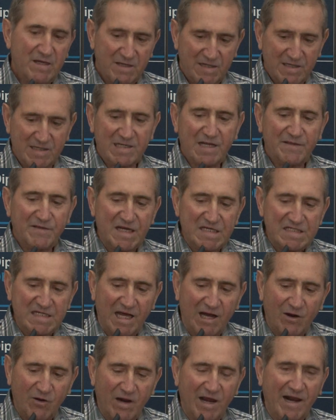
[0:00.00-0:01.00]
gracias
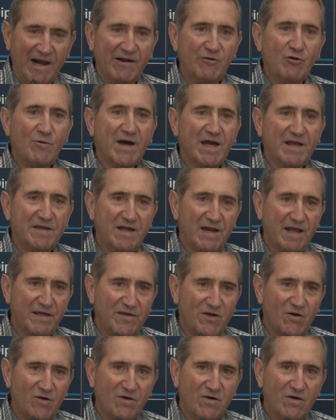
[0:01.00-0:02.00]
a la nueva
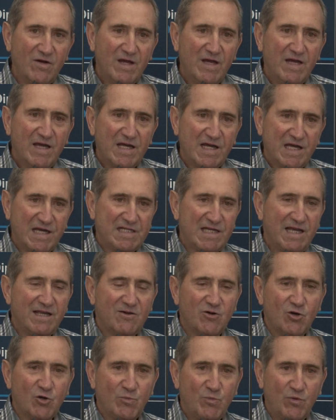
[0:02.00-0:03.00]
generación que se ha
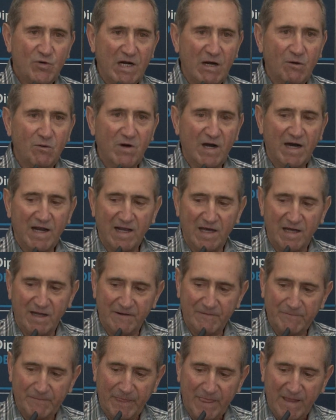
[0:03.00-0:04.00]
incorporado a
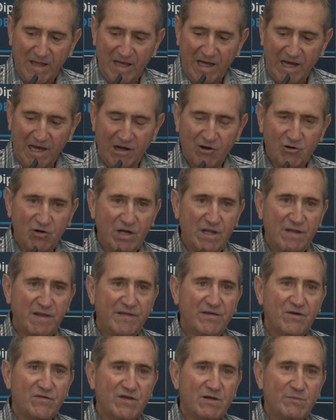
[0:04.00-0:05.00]
la,
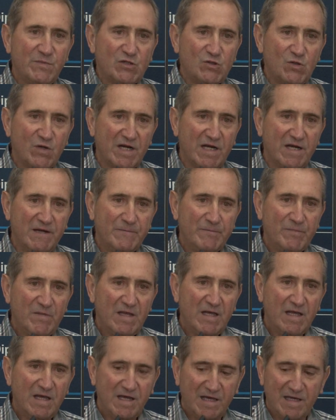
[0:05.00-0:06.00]
organización del Pisuerga,
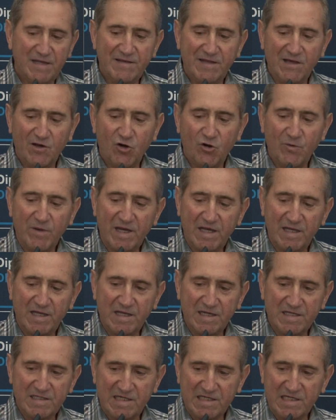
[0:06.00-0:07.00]
gente joven
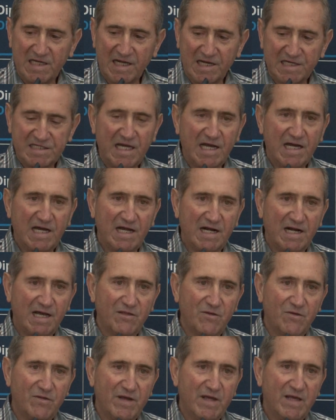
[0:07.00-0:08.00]
que es, la que se ha
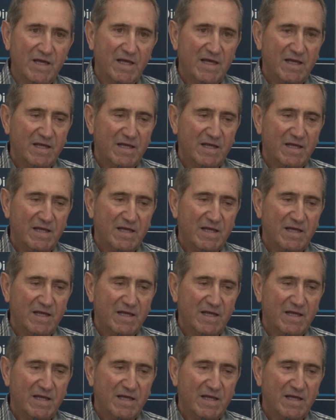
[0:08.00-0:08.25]
encargado de,